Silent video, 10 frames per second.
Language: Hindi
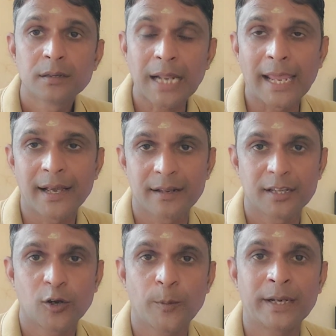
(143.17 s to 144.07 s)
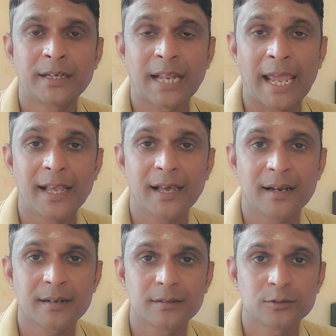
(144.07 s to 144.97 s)
टाइगर देखो भाई
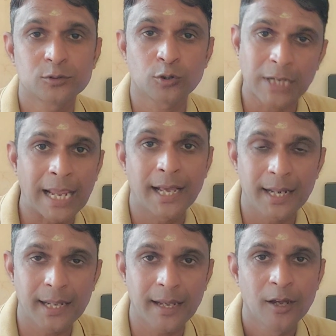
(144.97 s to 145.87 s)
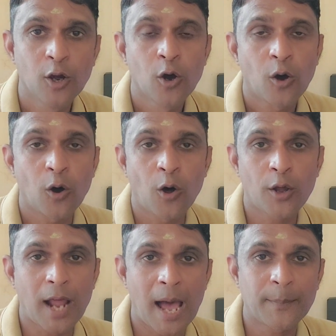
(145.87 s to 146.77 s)
टाइगर तो टाइगर ही है
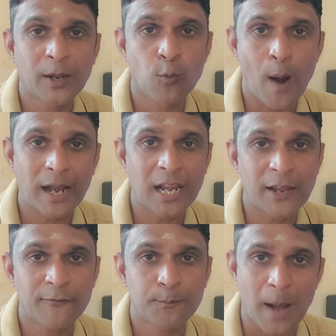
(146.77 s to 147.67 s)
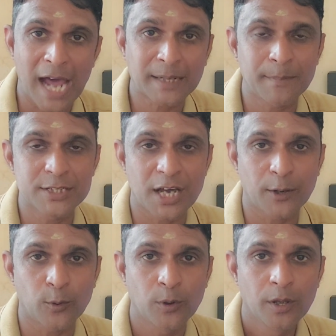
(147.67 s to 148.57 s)
और आप एक वाइल्ड लाइफ पार्क में जा
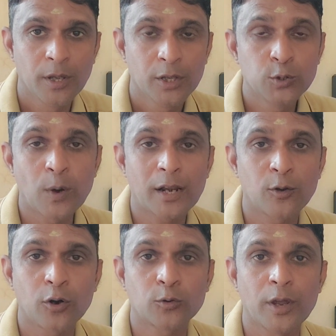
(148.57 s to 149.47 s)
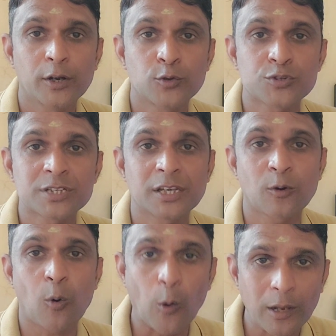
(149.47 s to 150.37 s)
रहे हो यू आर नॉट गोइंग टू सी
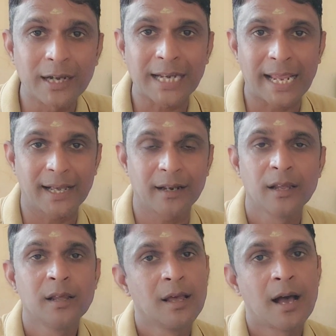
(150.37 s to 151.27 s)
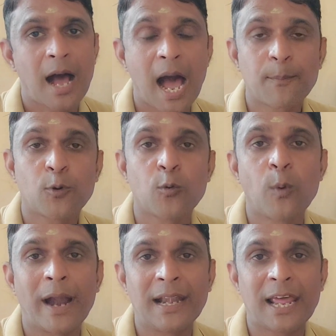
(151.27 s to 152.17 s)
ओनली टाइगर आपको
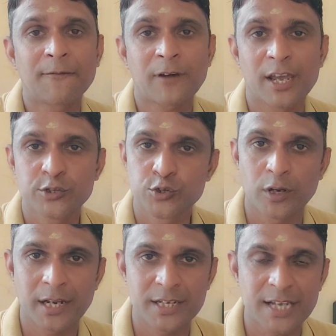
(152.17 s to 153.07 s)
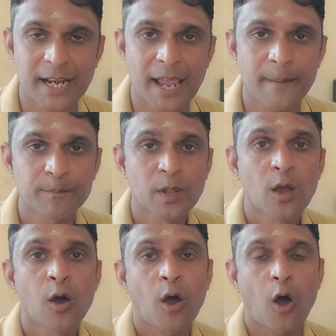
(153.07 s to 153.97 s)
वाइल्ड लाइफ का एंजॉय लेने जाना है
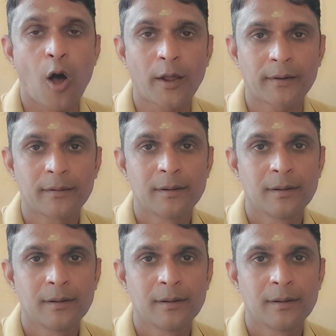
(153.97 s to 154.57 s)
और